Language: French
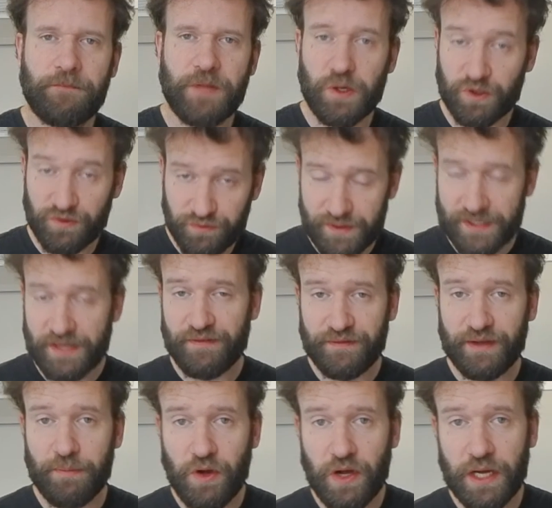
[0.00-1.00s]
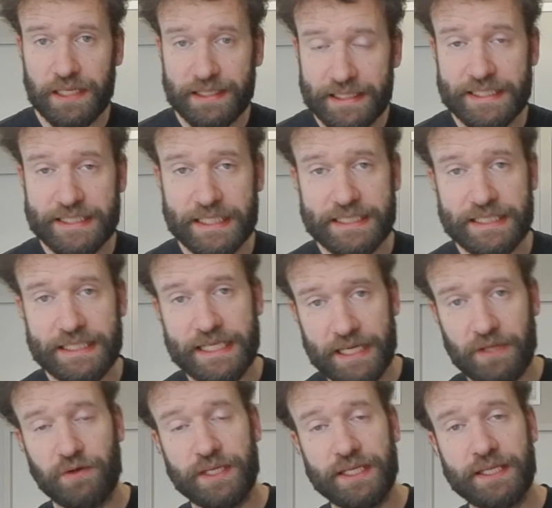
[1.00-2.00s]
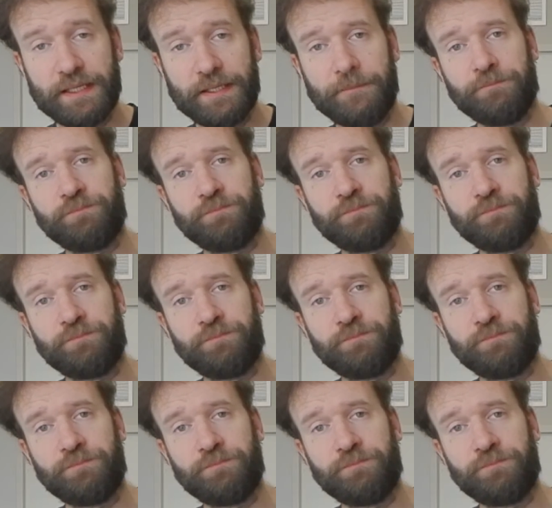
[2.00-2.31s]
et donc je vous invite vraiment à le télécharger, à le lire.